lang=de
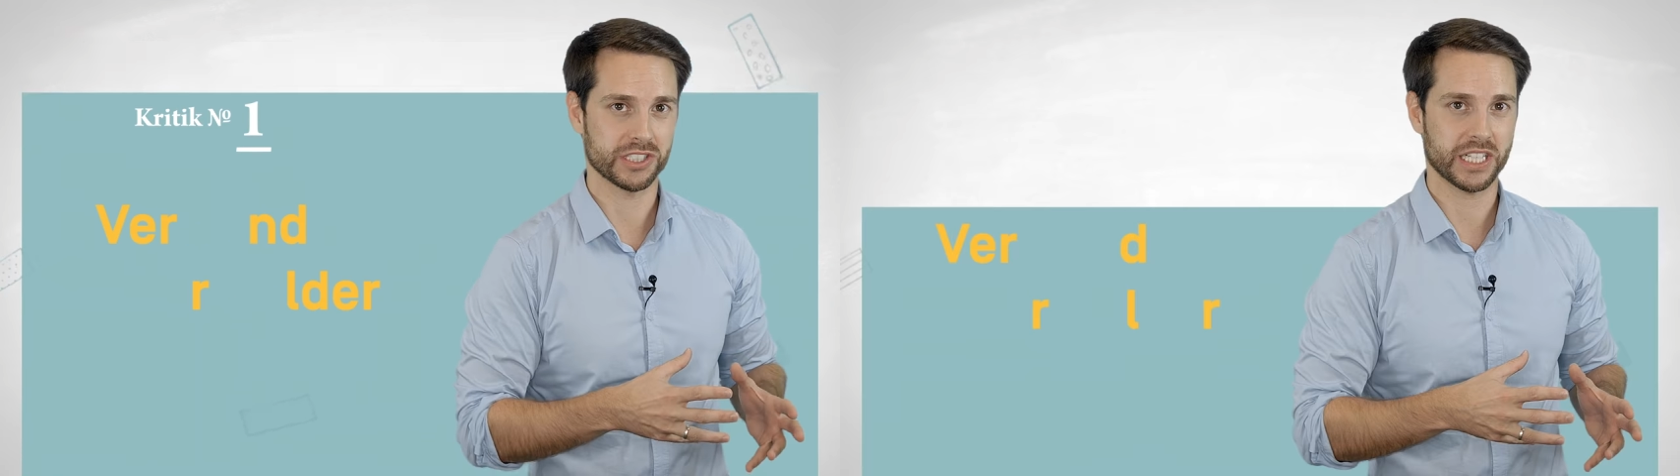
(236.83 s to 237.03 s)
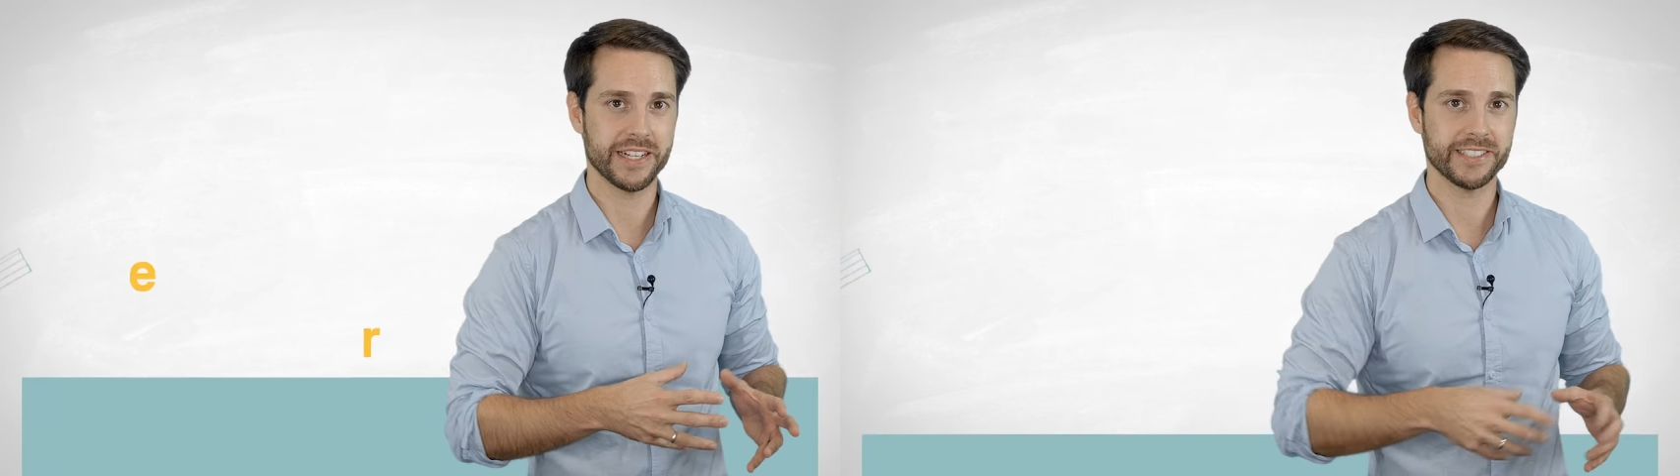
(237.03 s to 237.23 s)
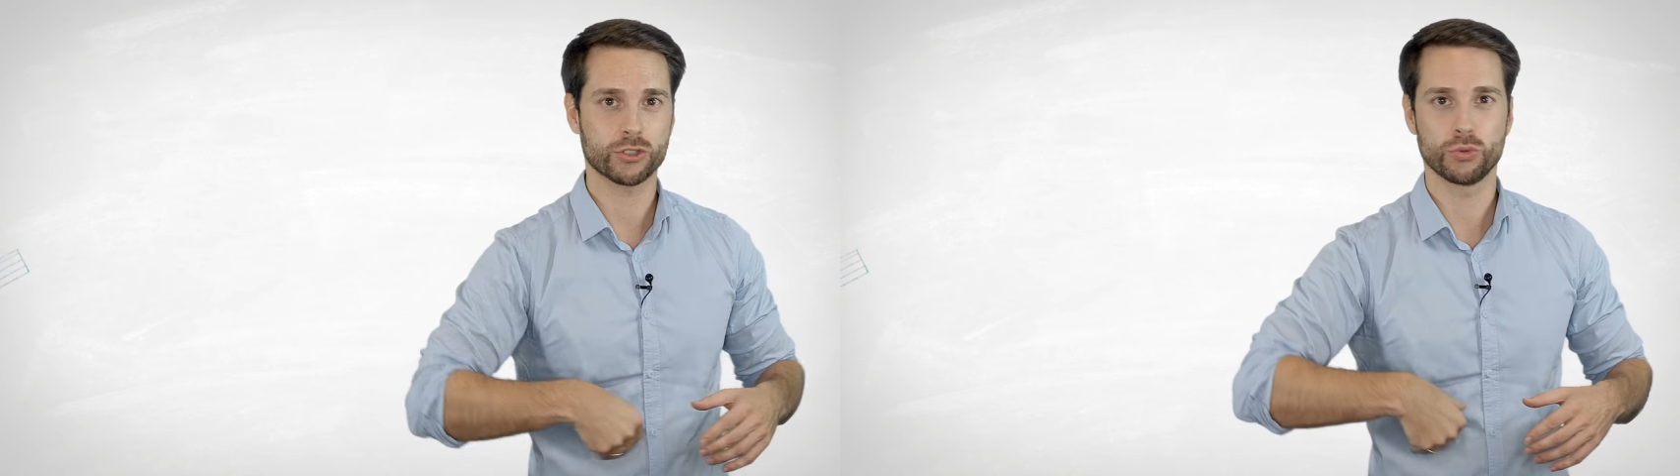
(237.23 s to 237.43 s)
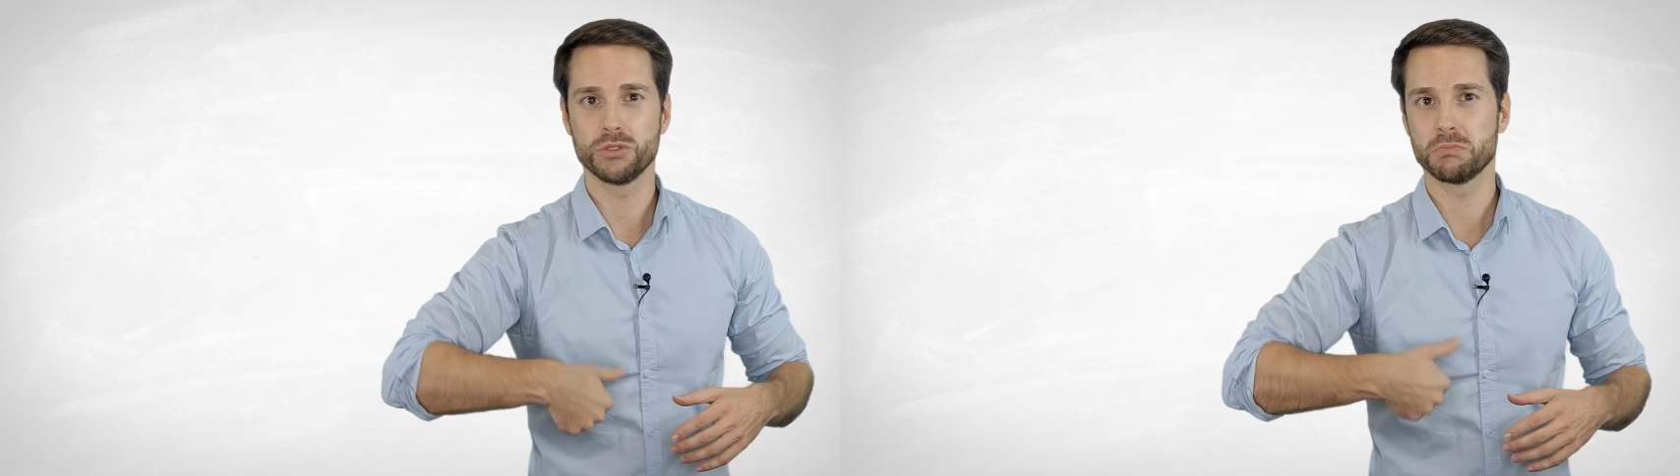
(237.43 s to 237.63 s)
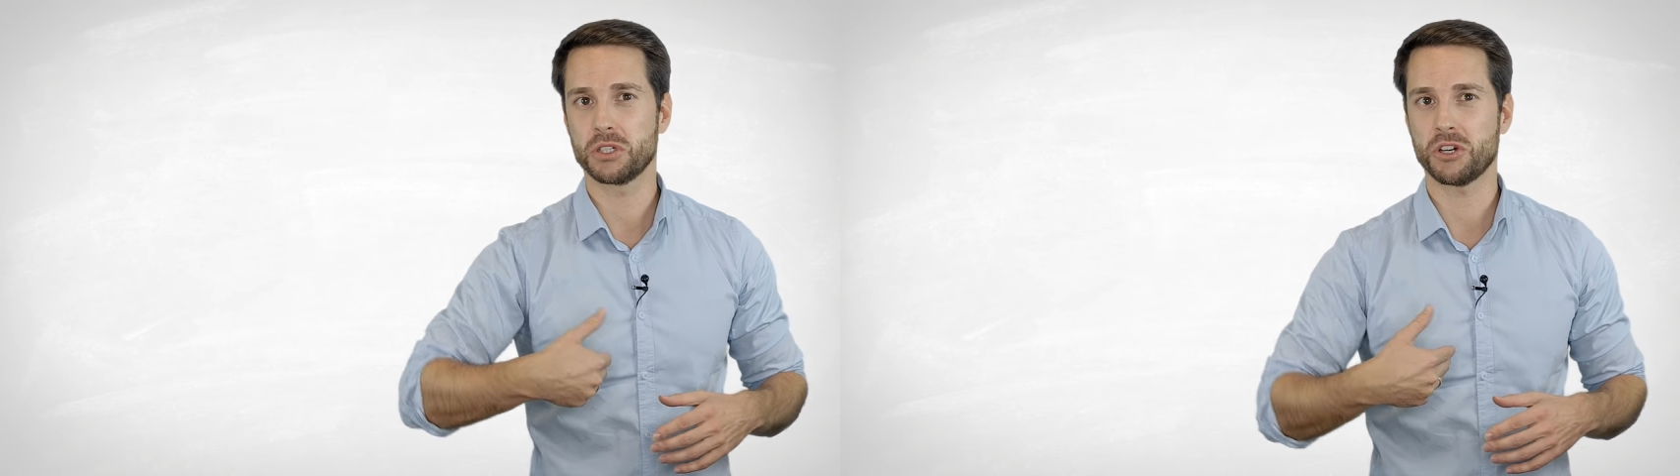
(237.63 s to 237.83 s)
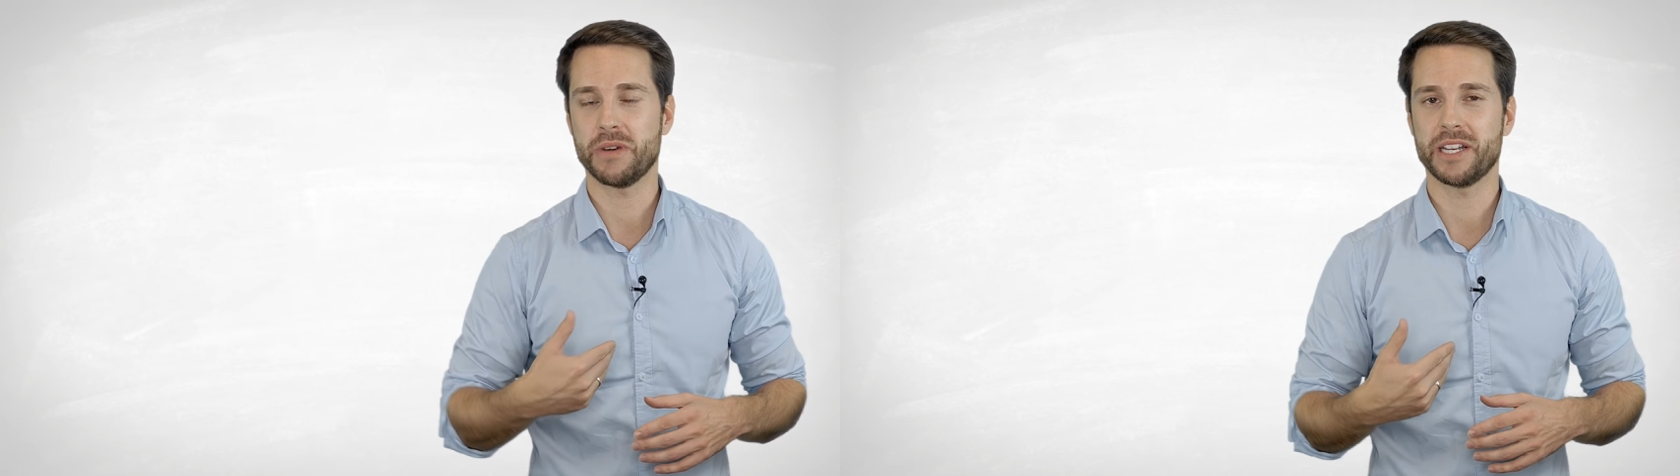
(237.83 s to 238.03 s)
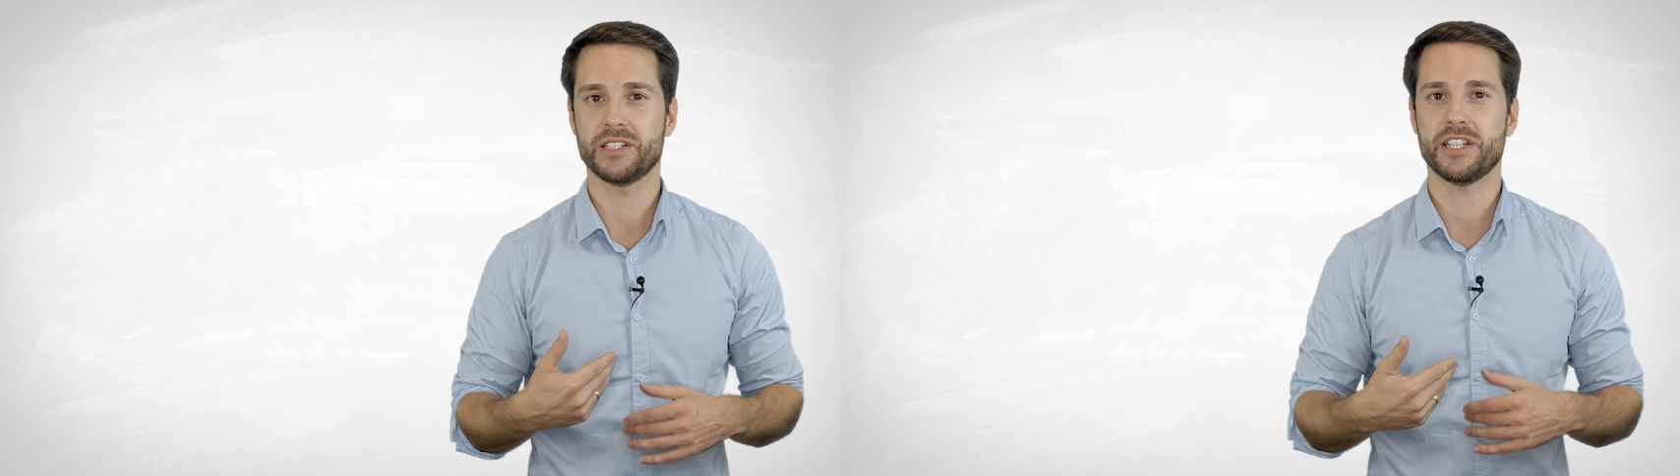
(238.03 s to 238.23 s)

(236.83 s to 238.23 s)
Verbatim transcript: Das heißt, Schulen bekommen eine